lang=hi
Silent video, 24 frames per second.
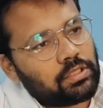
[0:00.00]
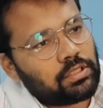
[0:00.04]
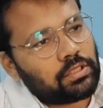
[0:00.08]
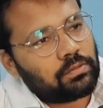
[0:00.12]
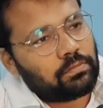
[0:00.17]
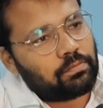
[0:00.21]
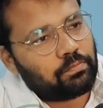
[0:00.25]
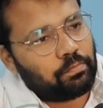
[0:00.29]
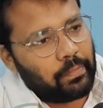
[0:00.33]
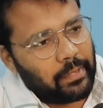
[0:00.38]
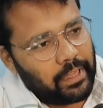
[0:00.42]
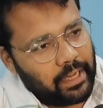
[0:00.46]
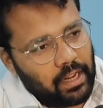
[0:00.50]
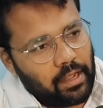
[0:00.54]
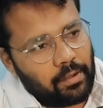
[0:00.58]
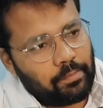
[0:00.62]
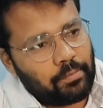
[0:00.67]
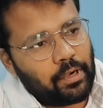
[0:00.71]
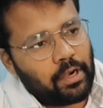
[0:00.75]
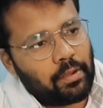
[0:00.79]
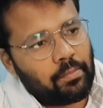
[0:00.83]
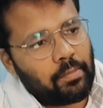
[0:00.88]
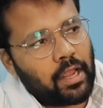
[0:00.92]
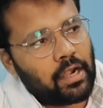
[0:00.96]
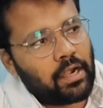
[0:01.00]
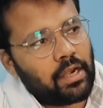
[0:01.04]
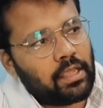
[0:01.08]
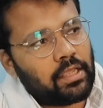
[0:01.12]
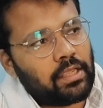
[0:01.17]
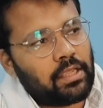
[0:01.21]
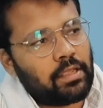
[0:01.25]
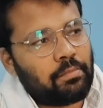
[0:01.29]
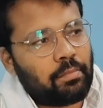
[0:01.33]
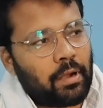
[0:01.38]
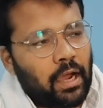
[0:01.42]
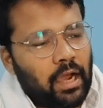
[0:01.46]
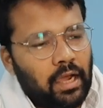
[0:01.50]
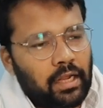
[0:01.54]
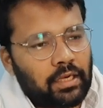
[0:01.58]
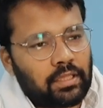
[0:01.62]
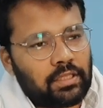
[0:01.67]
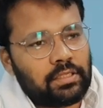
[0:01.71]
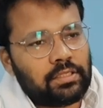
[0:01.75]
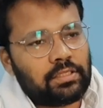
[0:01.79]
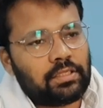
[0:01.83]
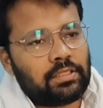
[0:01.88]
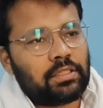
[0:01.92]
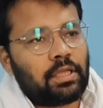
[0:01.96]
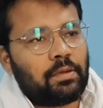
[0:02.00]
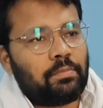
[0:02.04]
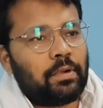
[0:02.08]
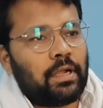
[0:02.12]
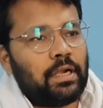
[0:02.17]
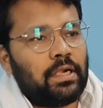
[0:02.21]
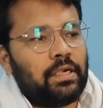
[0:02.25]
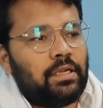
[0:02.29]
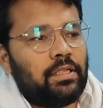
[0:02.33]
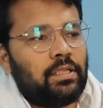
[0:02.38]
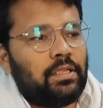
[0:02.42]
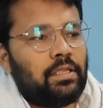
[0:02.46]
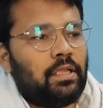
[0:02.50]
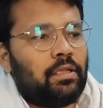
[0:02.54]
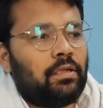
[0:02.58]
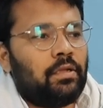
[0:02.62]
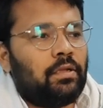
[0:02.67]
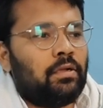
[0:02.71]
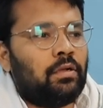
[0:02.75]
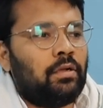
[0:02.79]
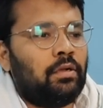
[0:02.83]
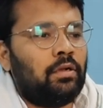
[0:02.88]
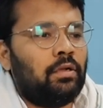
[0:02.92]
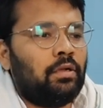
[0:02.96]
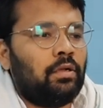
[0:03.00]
इस मेरा अपना मानना है कि भारतीय जनता पार्टी एक